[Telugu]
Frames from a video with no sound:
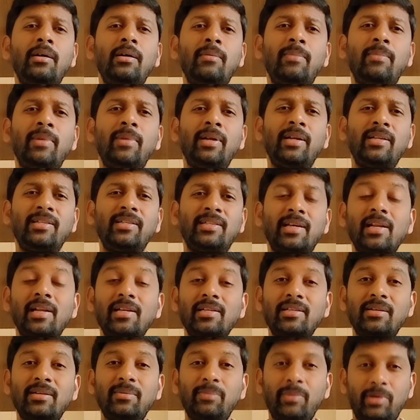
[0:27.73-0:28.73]
మన
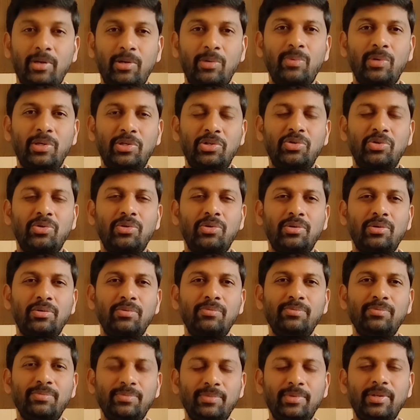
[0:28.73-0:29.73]
స్కిల్స్ని మెరుగుపరచుకోవడం
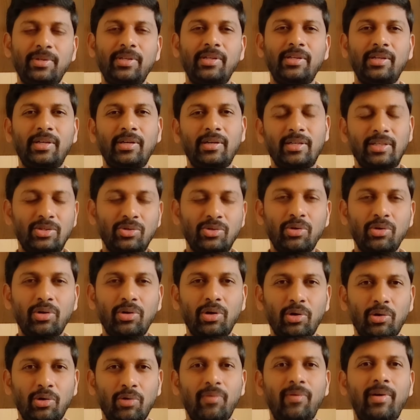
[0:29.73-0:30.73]
ఇక
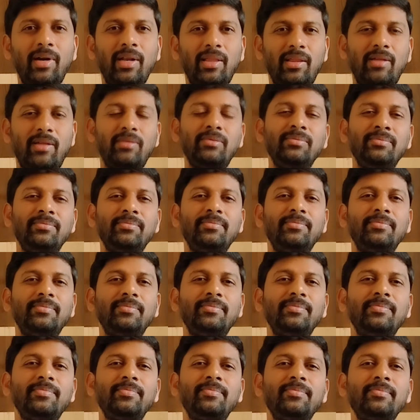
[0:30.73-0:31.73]
స్టోరీలోకి వెళదాం
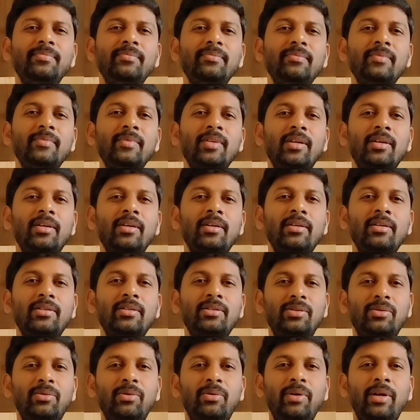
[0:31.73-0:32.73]

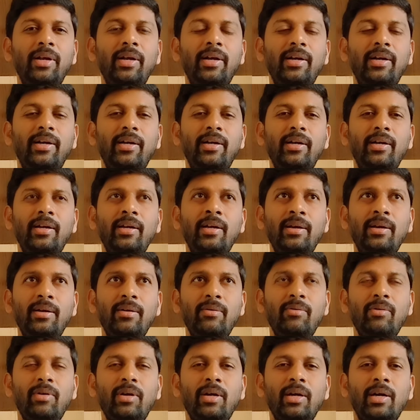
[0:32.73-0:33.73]
స్టోరీ ఏంటంటే
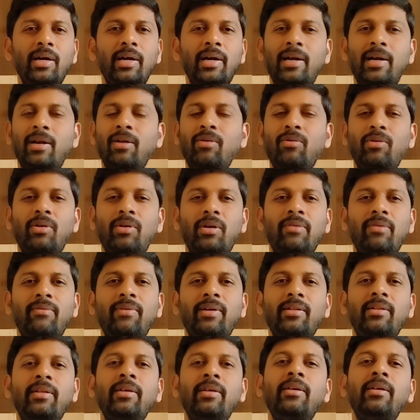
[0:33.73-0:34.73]
ఒక కట్ల కొట్టే
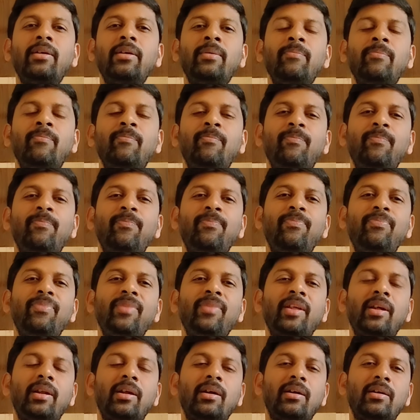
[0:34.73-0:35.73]
వ్యక్తి
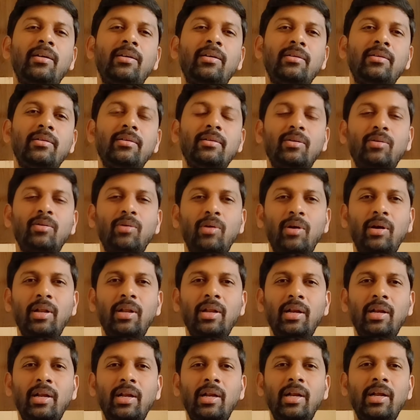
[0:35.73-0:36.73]
తన
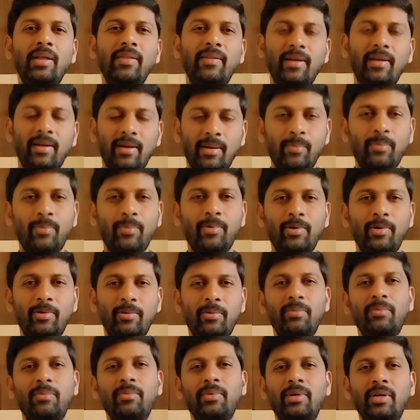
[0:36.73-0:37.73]
గొడ్డల్ని లేదా రంపం
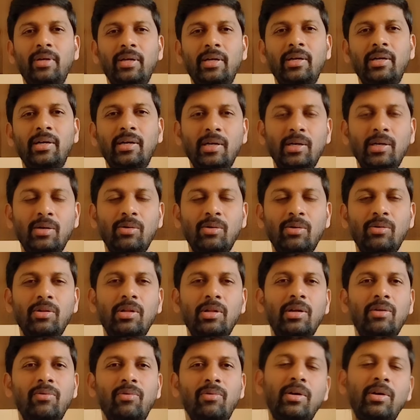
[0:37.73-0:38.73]
ఈ రెండింటిలో
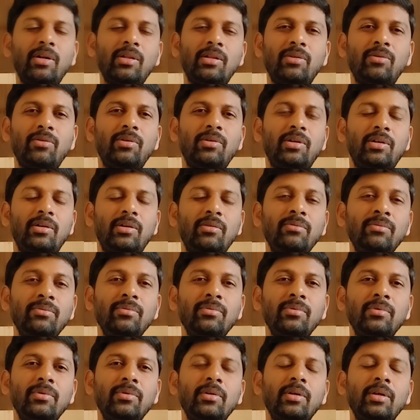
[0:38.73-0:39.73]
దాన్ని వాడుతూ ఉంటాడు
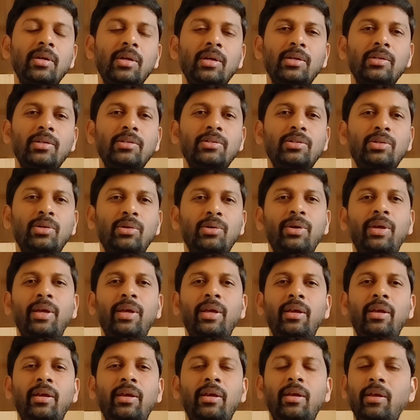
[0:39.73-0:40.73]
సో ఈ
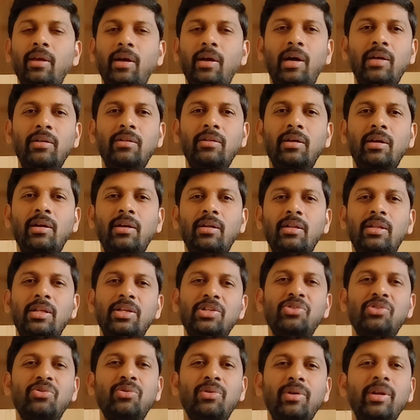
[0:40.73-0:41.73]
ఆయుధాలను
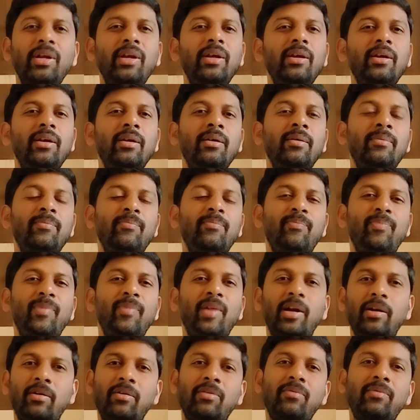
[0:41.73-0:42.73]
తీసుకొని
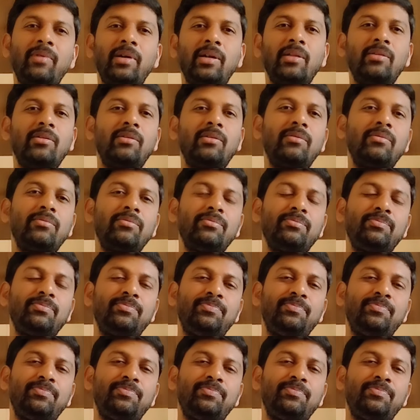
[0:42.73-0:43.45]
అడుగు వెళ్తాడు